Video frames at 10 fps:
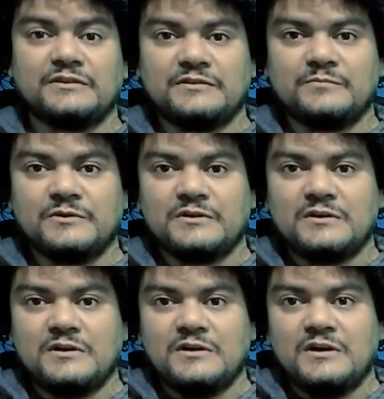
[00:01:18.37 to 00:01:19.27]
طيب
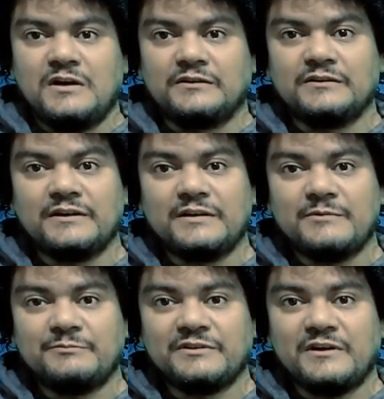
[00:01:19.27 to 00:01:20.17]
حضرتك
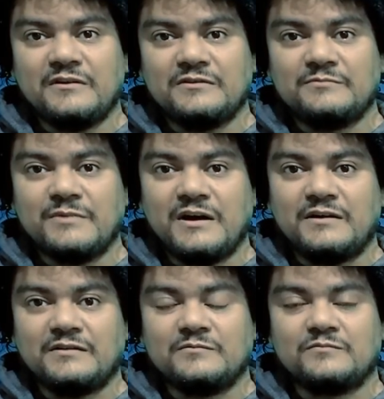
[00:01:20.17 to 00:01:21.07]
لما بتتعاقد
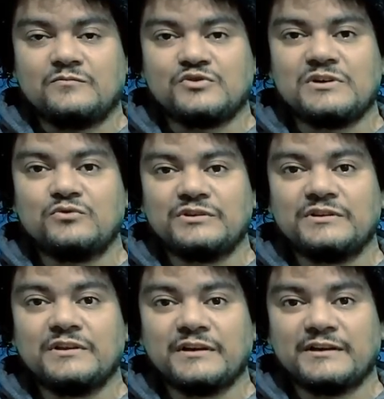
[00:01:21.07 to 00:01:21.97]
مع
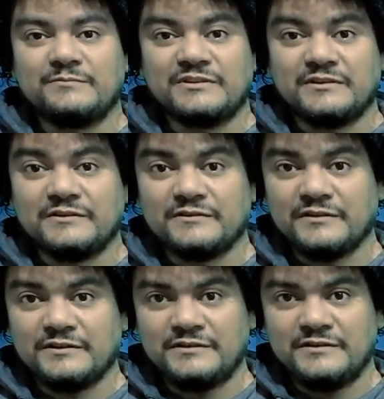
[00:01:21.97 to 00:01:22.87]
مزود خدمة
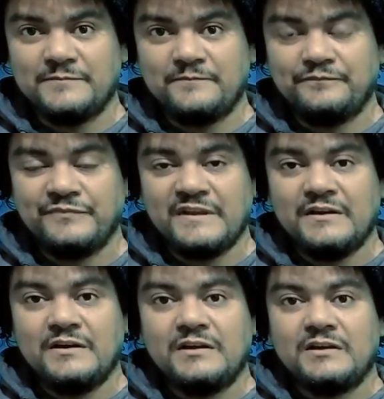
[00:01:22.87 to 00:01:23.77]
الإنترنت
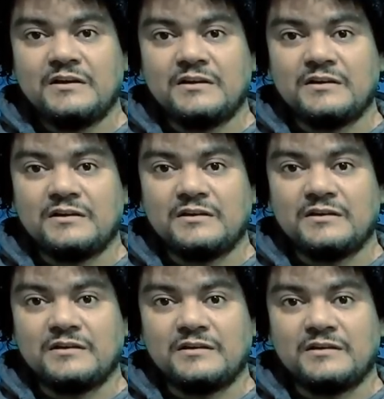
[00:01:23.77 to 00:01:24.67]

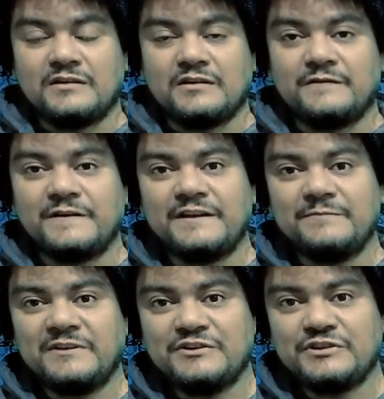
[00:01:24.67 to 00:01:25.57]
آه،
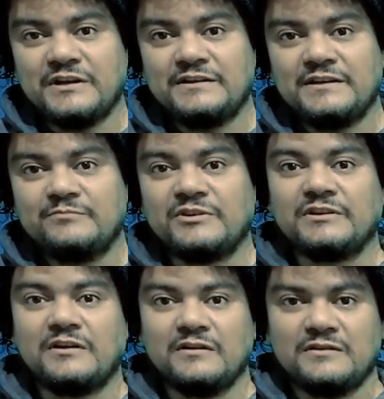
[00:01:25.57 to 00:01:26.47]
الفني بتاع الشركة ديت
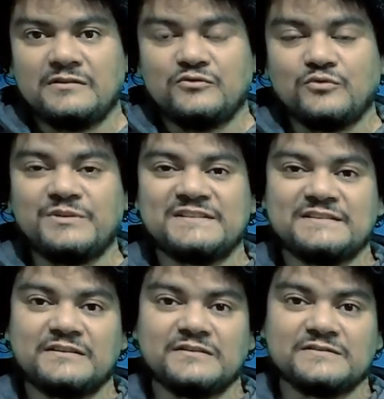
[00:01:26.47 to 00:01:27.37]
بيتحرك
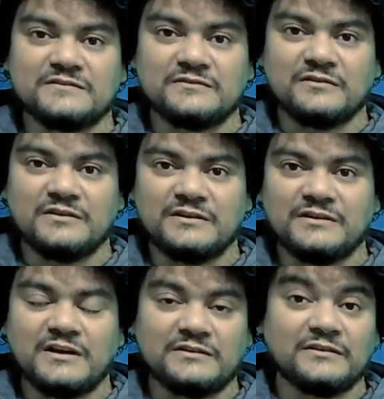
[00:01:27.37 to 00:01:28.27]
وبينزل
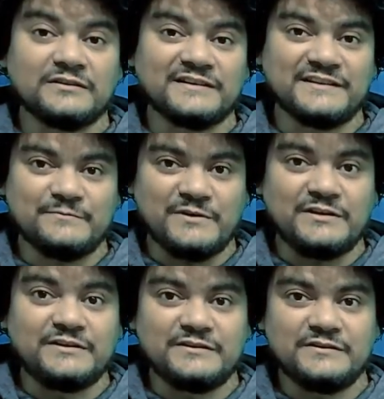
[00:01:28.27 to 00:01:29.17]
للسنترال اللي حضرتك تابع
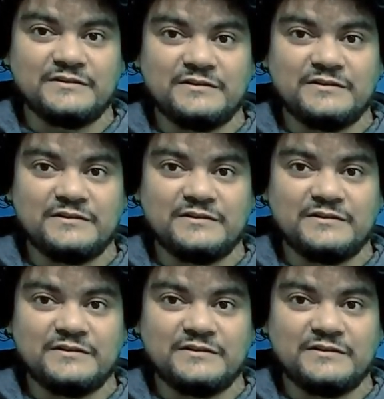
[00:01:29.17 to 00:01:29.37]
ليه